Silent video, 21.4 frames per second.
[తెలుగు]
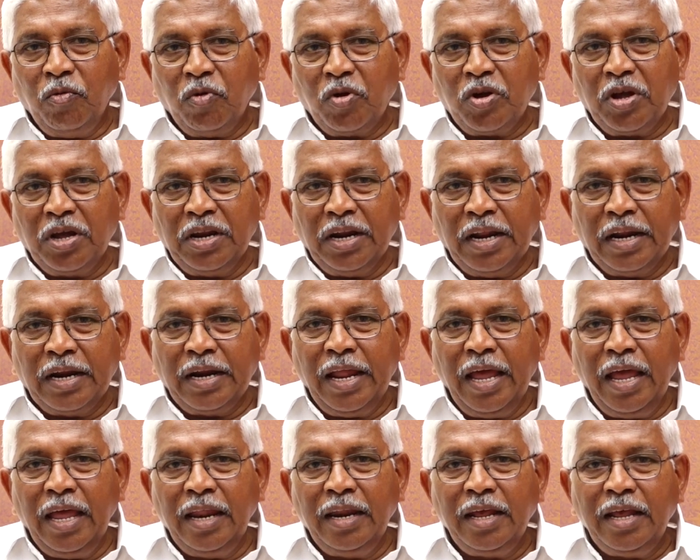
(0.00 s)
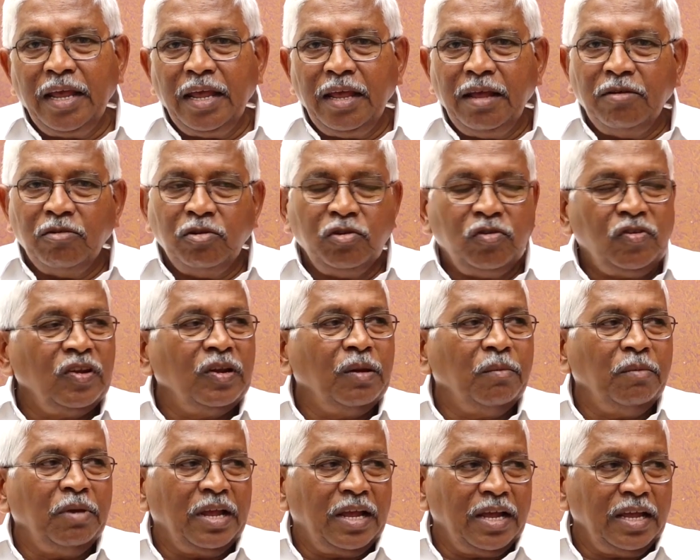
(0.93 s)
ఒక నిర్ణయానికి
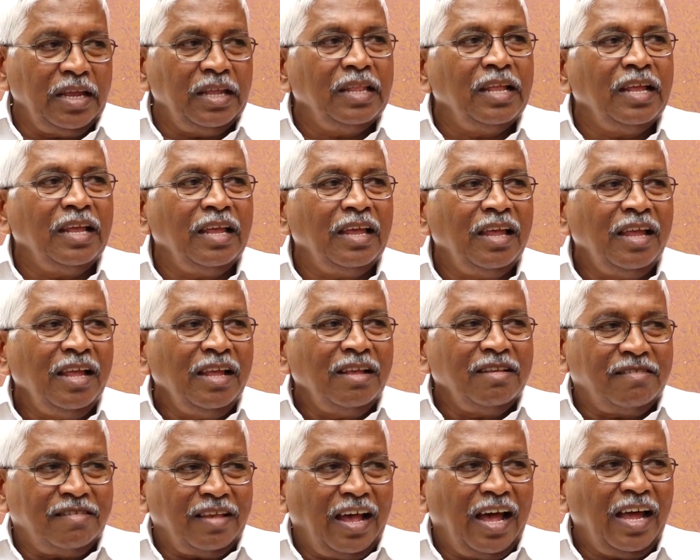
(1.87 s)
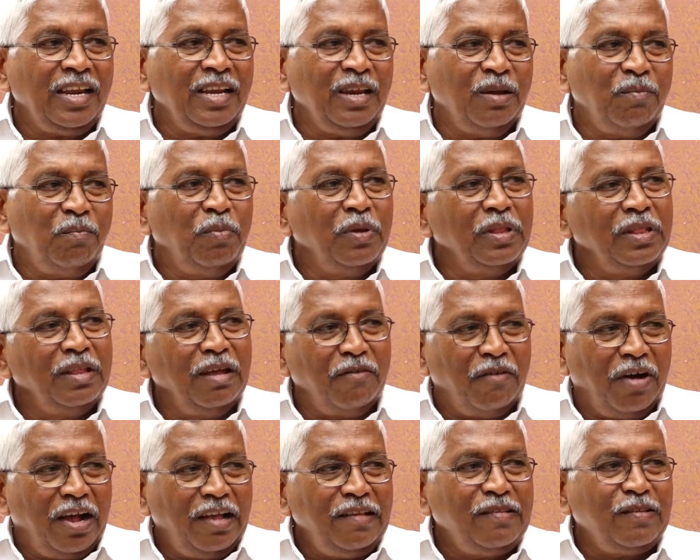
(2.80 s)
వచ్చినాం ఇంకా ఇది సారి చెప్పిందే
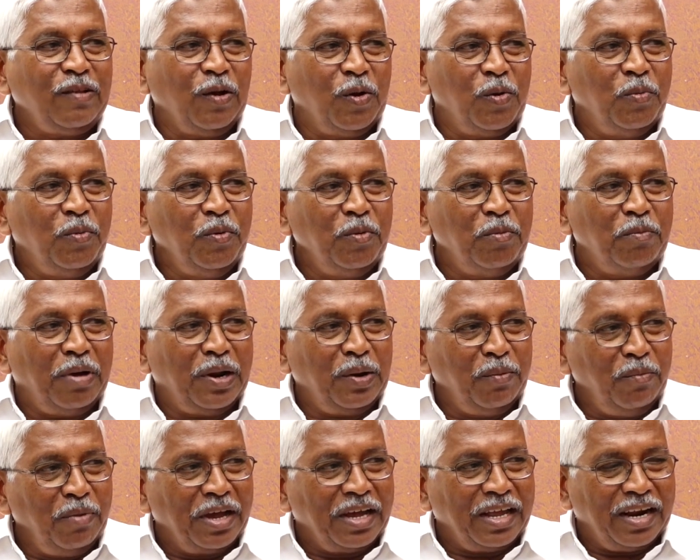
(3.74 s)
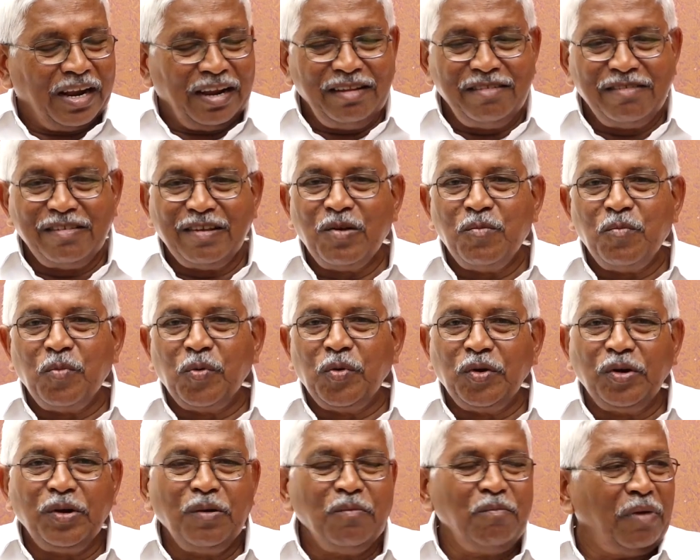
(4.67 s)
వాస్తవము మనమే
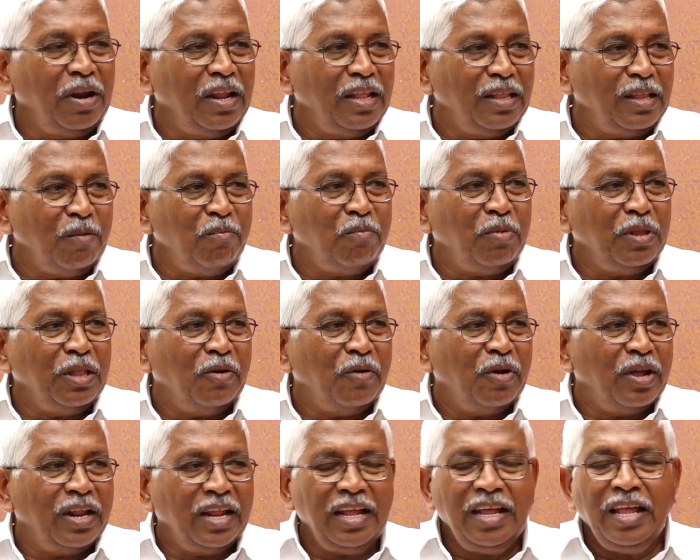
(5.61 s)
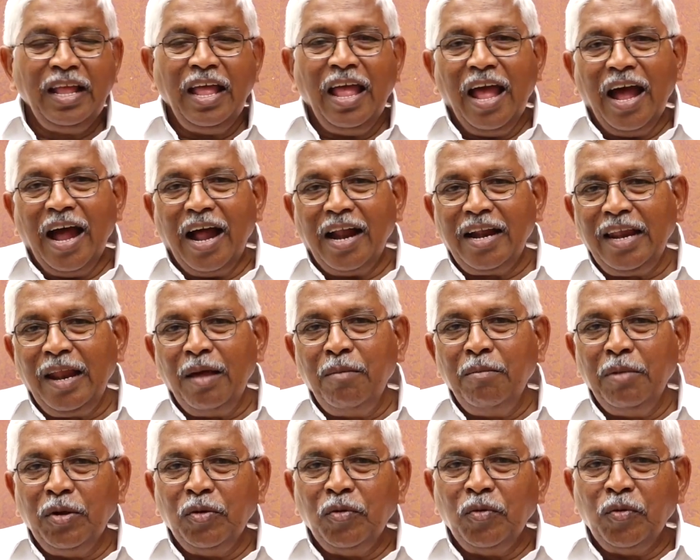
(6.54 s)
గ్రహించకపోవటం మన తప్పిదవారి అట్లా
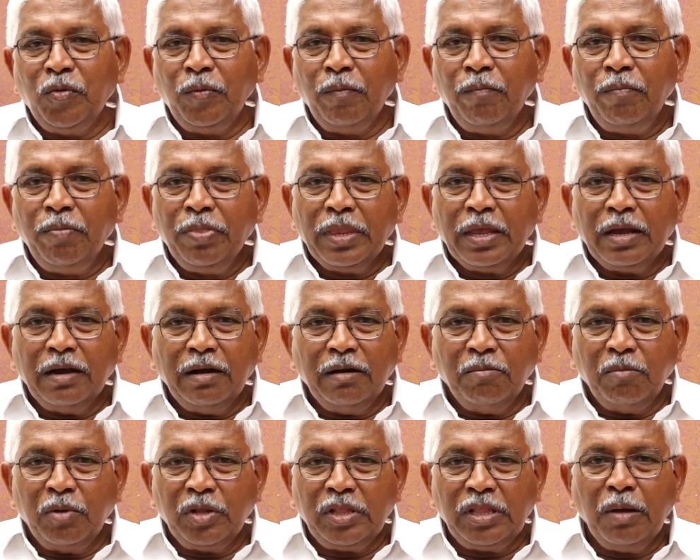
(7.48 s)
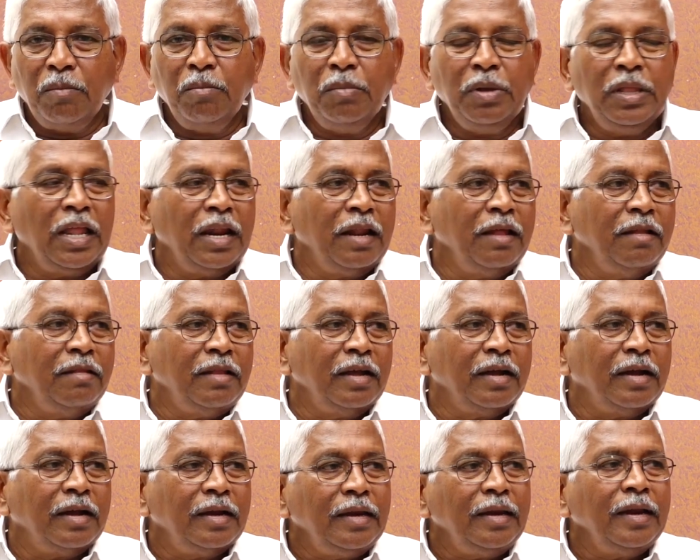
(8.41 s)
మేము మొత్తం మీదనైతే
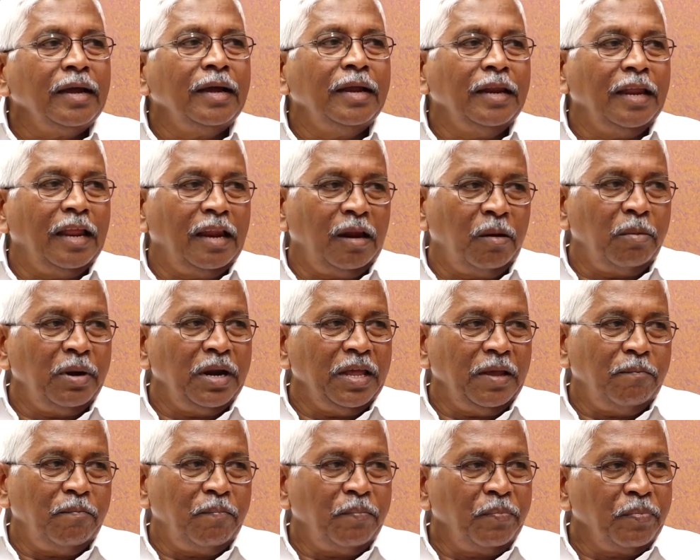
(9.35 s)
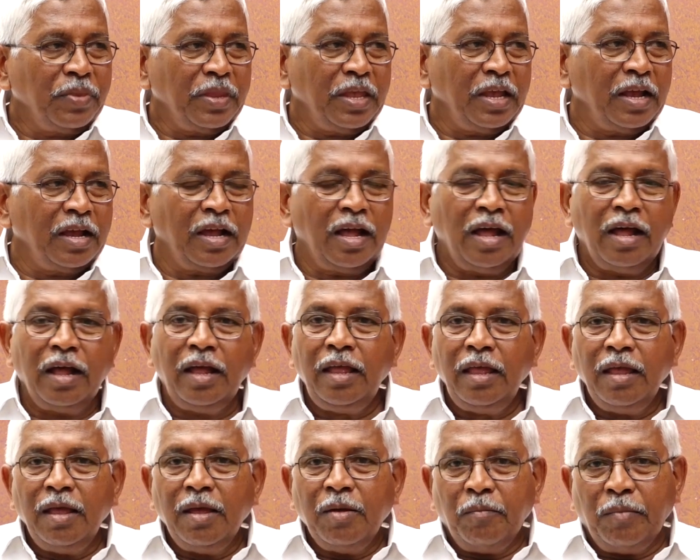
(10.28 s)
గట్టిగా నిలబడి ఇక
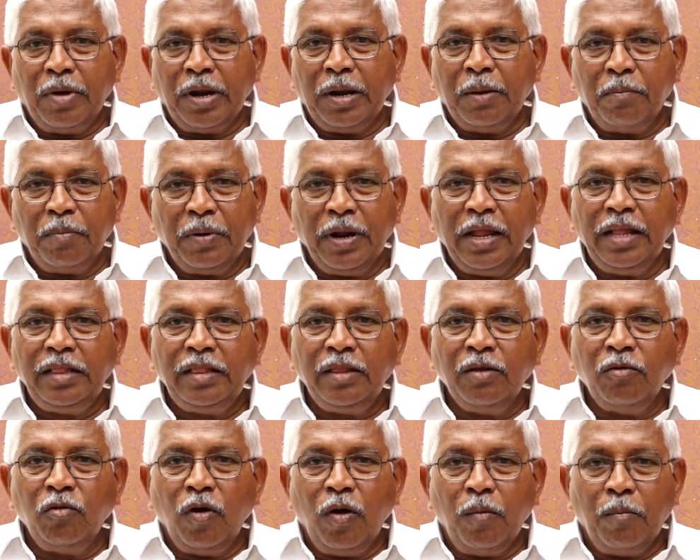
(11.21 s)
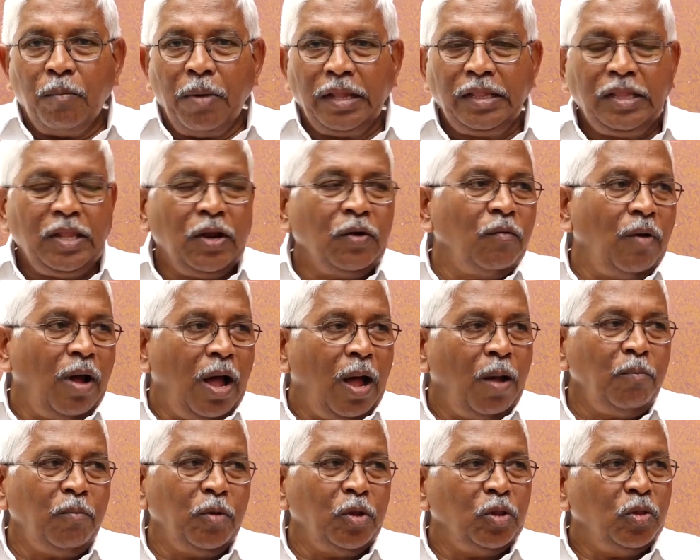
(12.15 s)
మన ప్రయత్నం మాత్రం
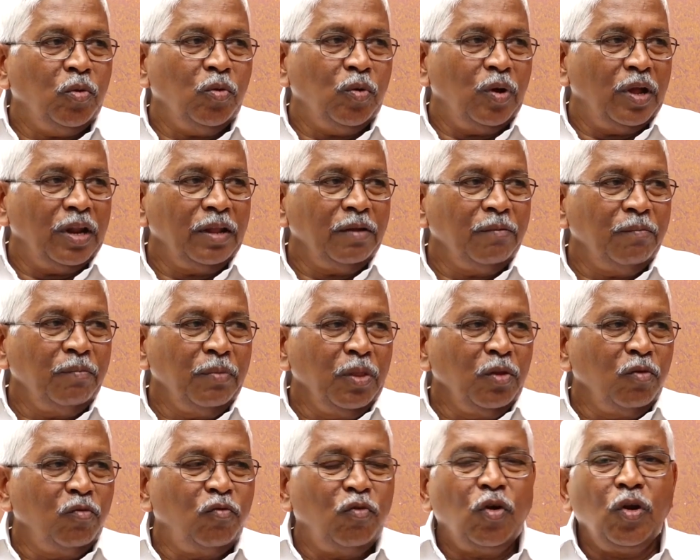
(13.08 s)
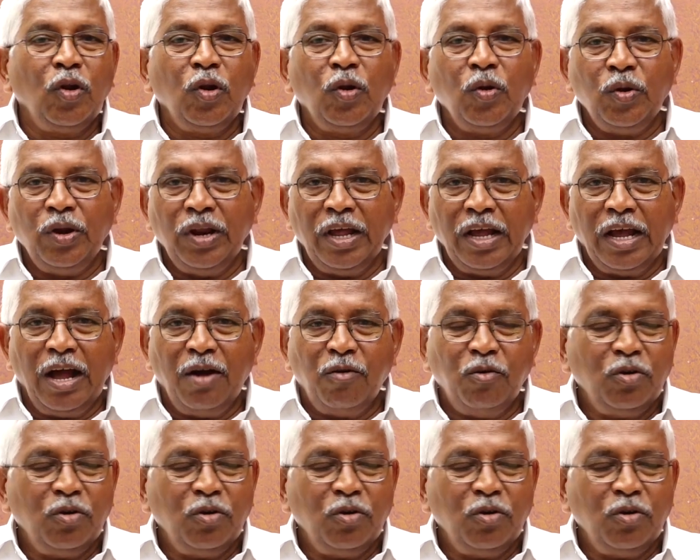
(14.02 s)
ఆపద్దు అని ఫోన్లో నిఘా